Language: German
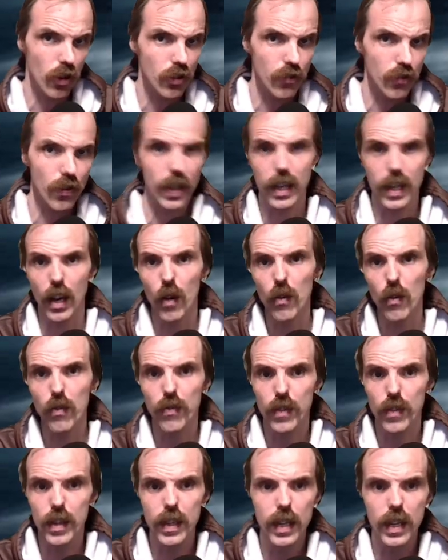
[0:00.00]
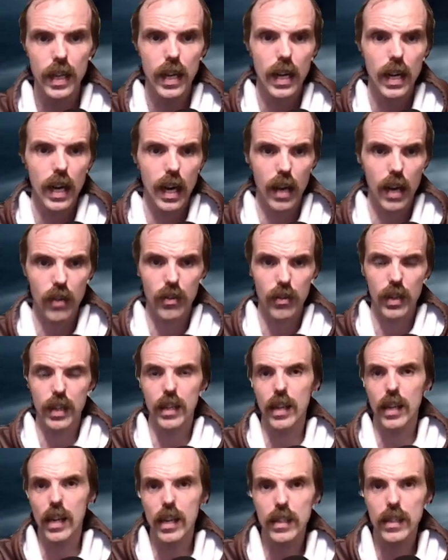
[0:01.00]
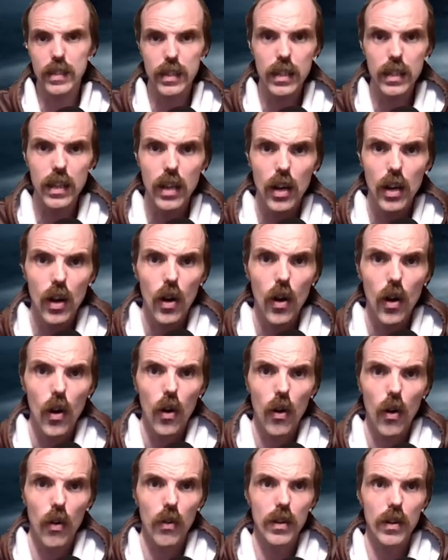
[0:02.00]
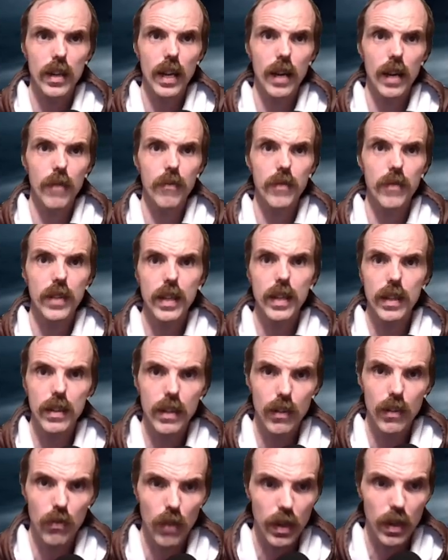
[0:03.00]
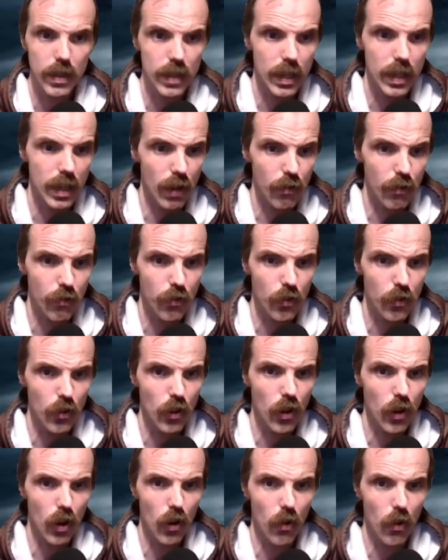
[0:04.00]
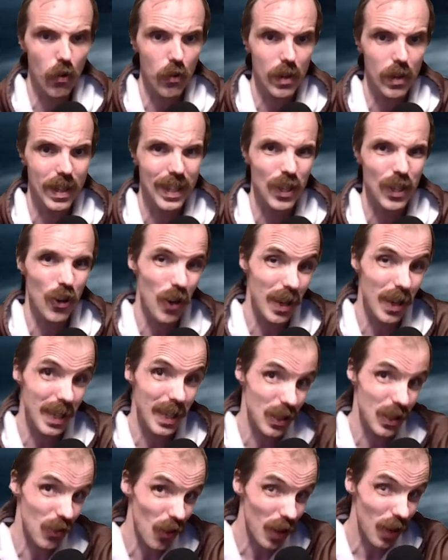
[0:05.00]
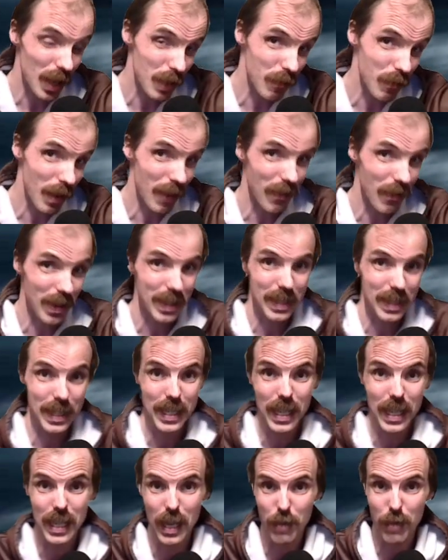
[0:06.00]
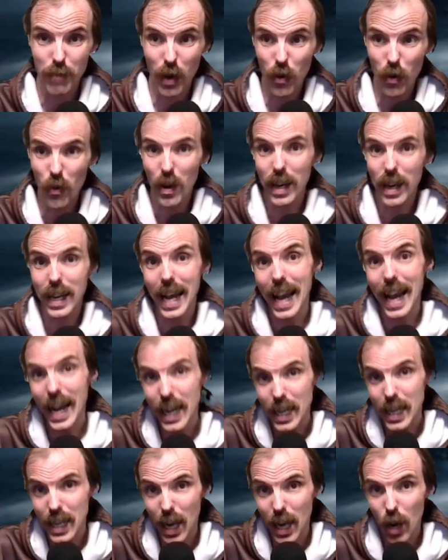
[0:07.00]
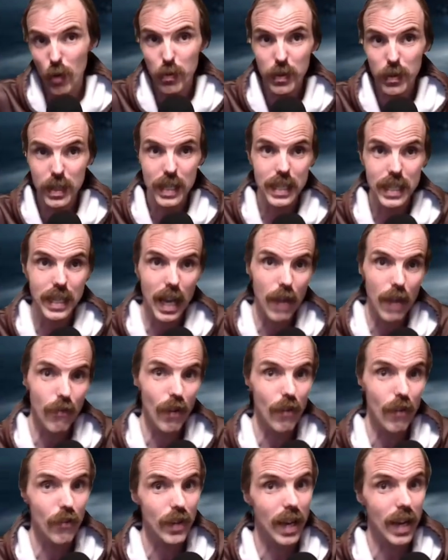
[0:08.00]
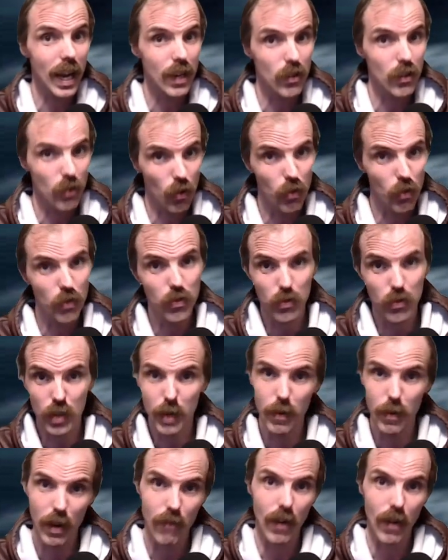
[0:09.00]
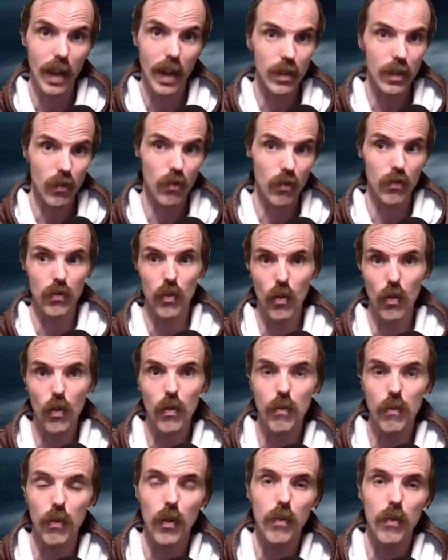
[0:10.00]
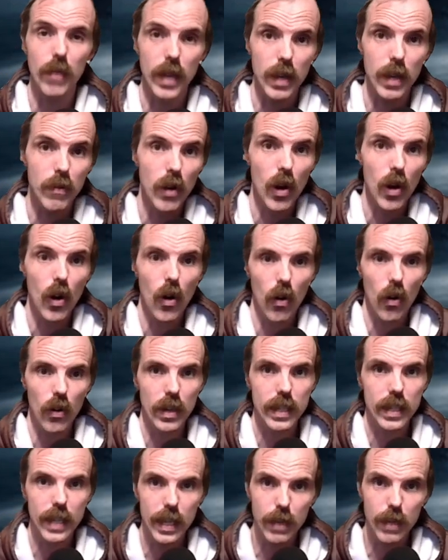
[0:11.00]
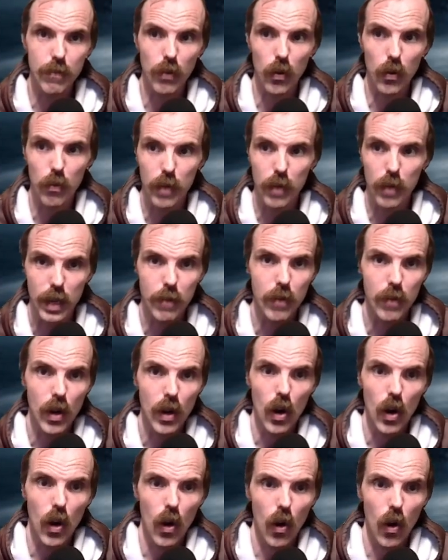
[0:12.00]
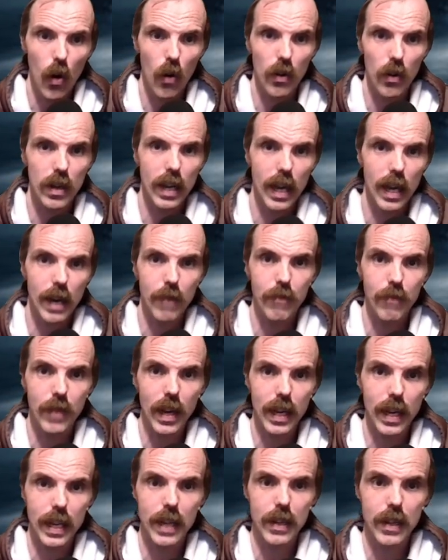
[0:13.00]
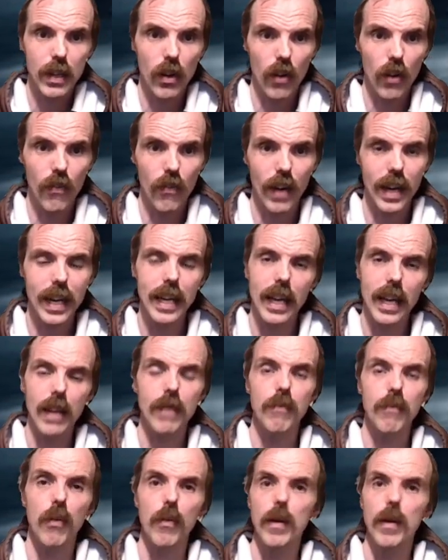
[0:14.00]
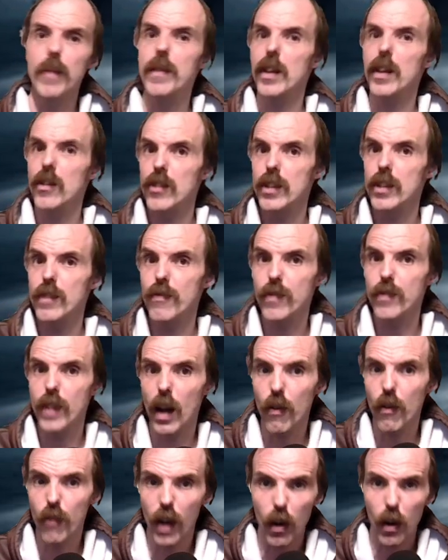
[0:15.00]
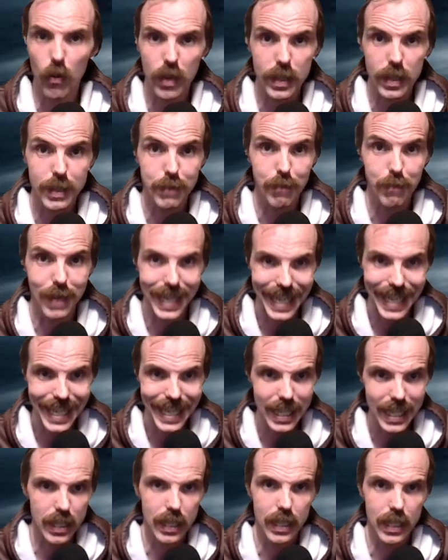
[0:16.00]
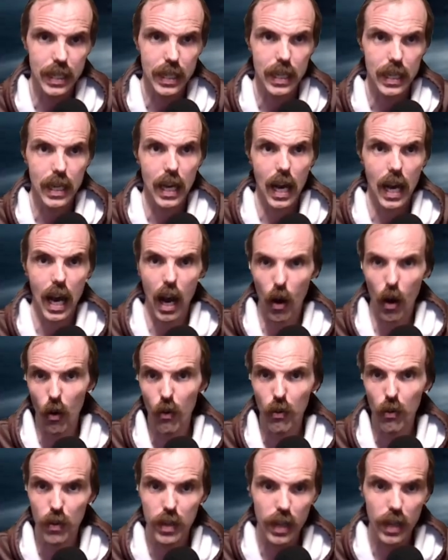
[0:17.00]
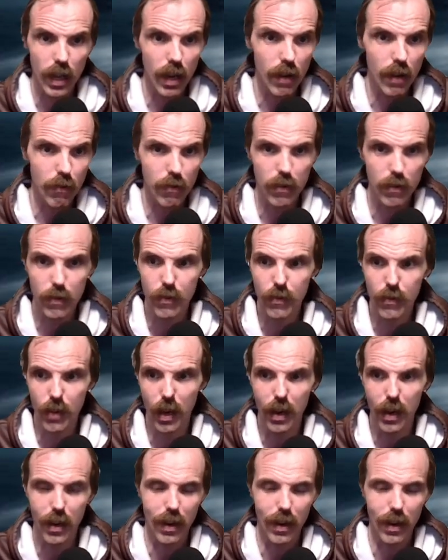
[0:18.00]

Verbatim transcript: verkaufen, also den Castle. Und ähm, die ist zuerst dann dafür und die hört dann doch immer was hinter der Mauer. Er glaubt's nicht, er fängt wieder an Drogen zu nehmen. Er hat so ein Drogenproblem und Trinkproblem. Und ähm, da geht es dann noch weiter. Das Problem ist natürlich, die Frau ist blind. Auch hier äh,